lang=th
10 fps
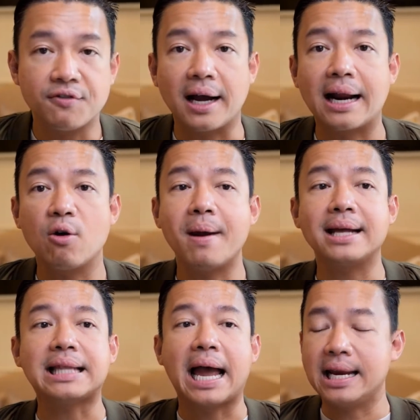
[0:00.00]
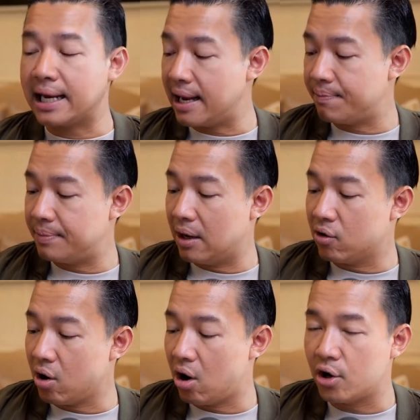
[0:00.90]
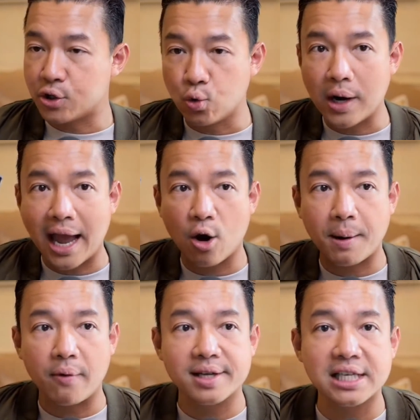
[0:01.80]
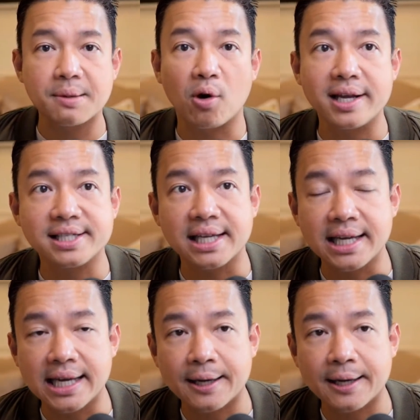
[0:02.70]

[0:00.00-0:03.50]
งเราแบร์ไตนะครับเราก็ดูแล้ว privacy policy